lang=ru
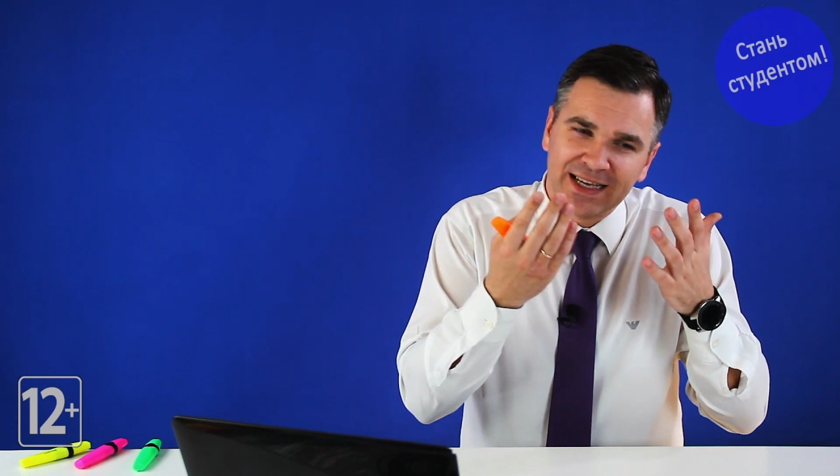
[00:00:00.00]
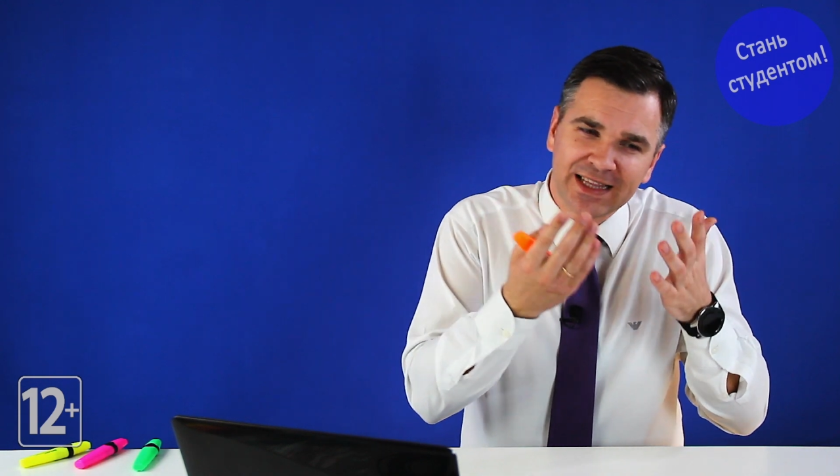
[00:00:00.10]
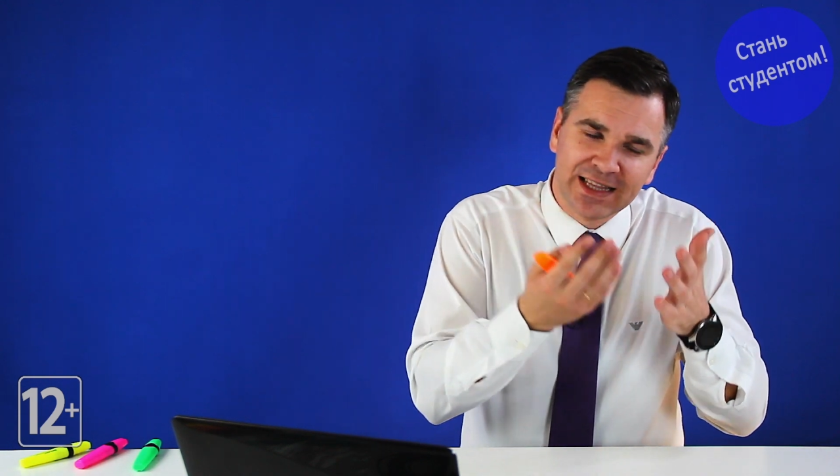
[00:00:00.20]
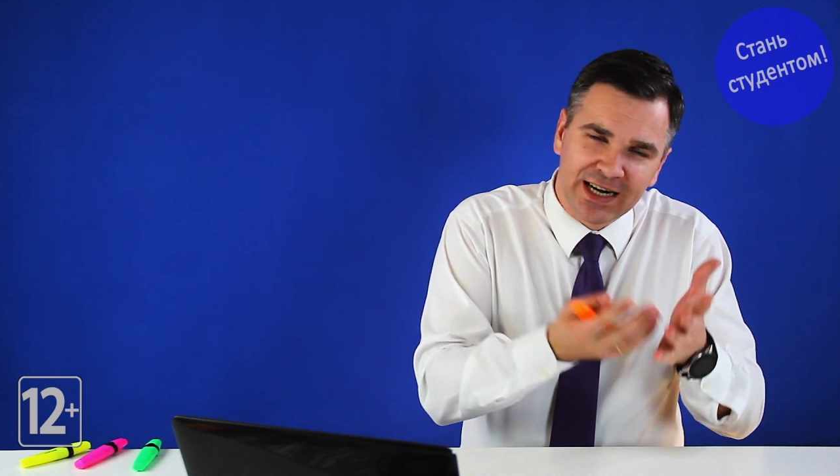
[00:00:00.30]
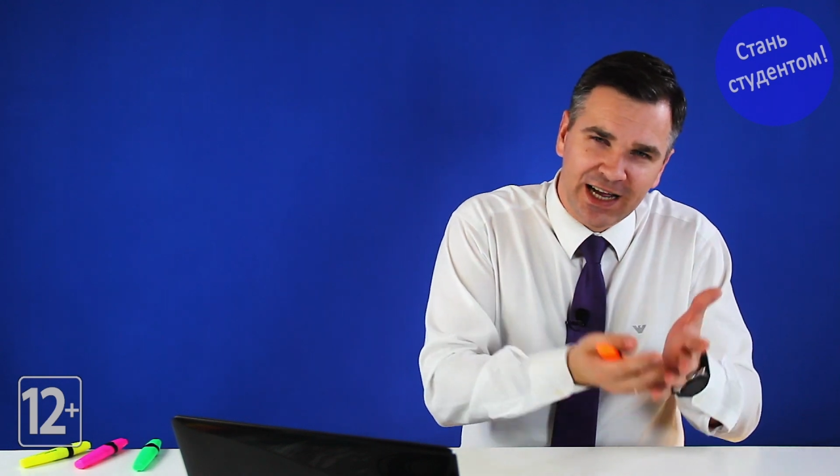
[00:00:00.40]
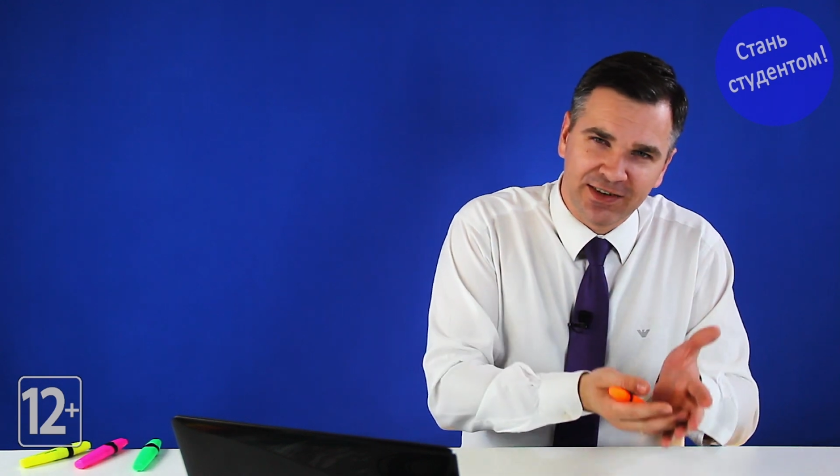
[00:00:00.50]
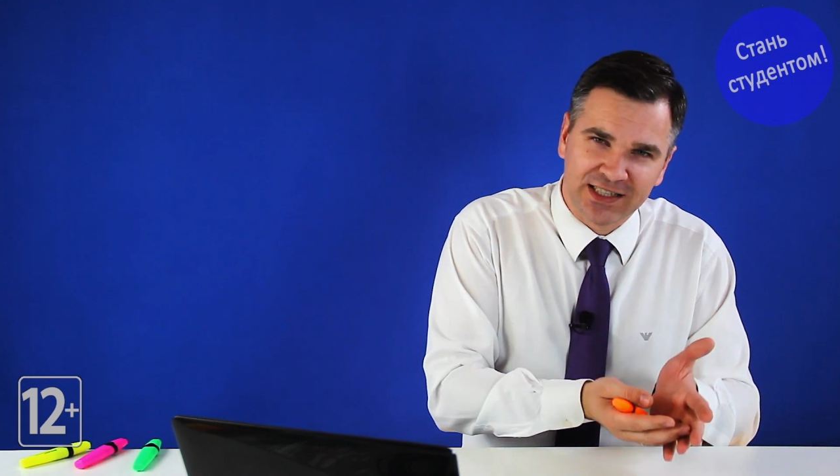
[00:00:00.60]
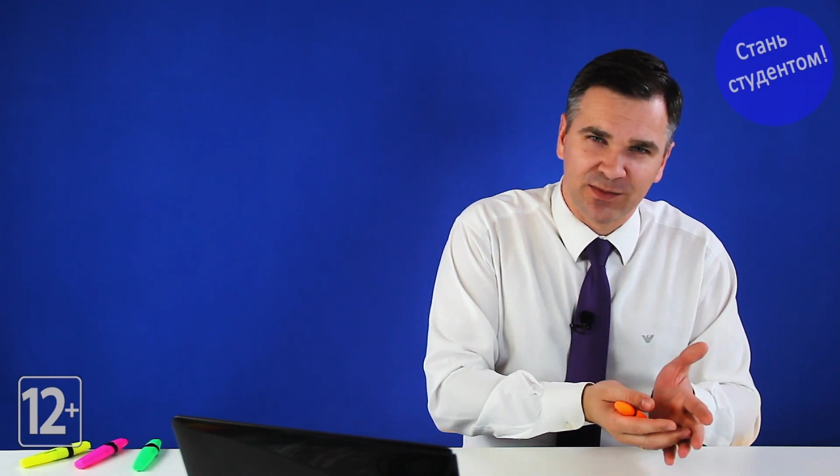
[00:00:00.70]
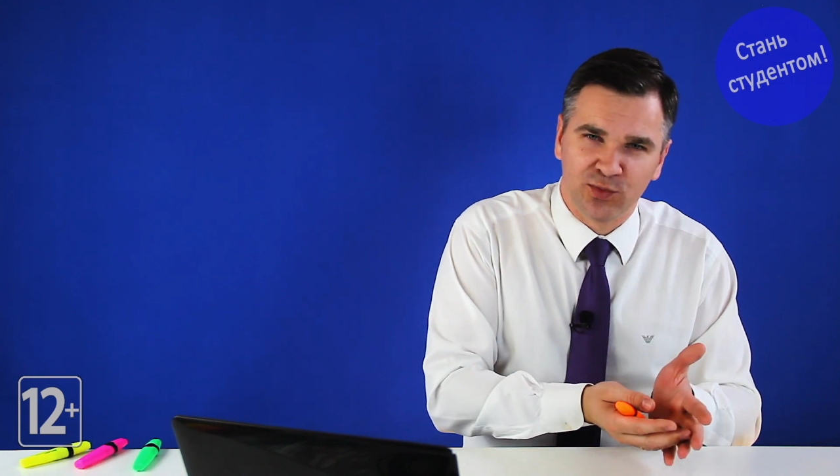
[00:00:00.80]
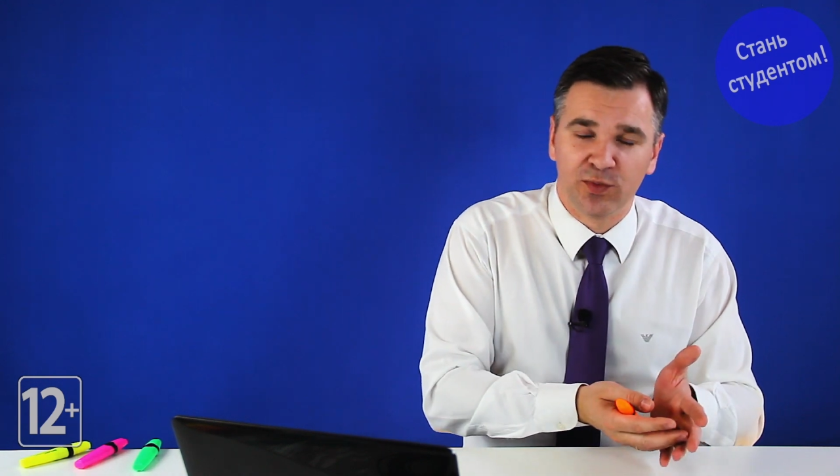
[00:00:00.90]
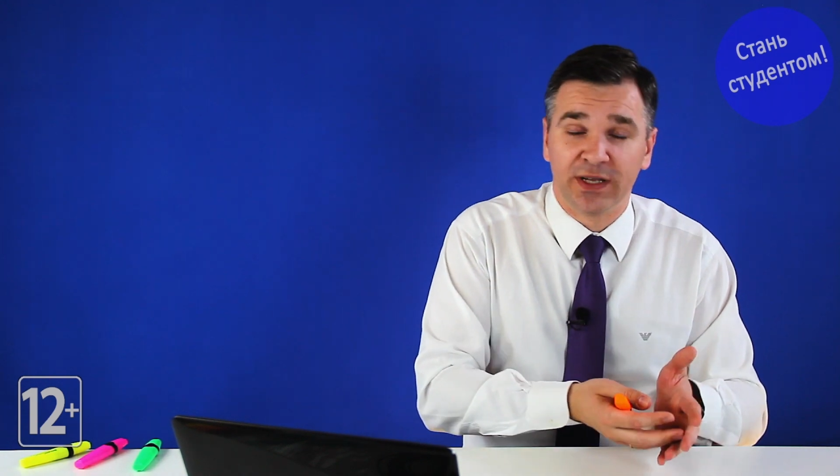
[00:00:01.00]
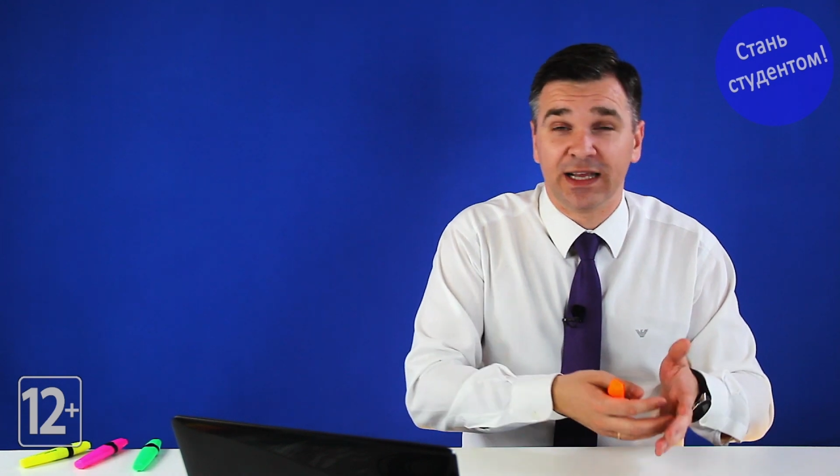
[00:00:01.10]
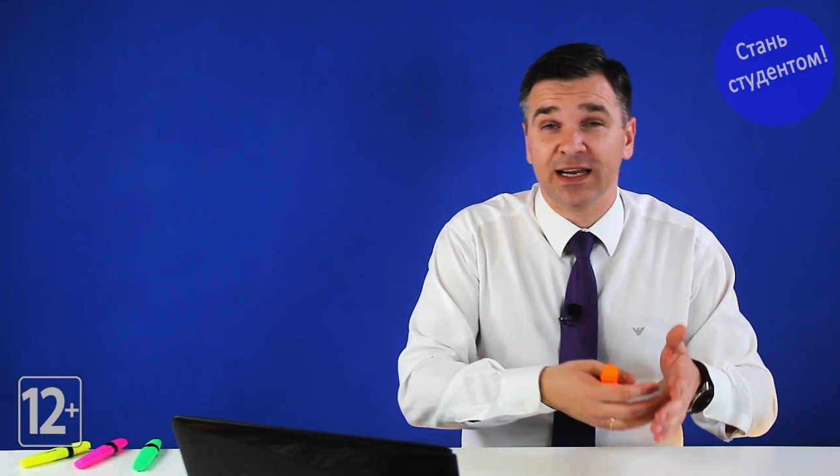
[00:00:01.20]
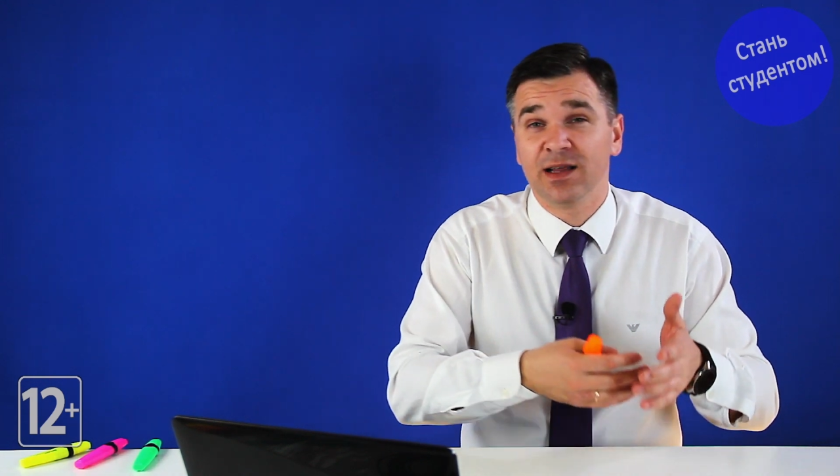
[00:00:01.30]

это нравится публике или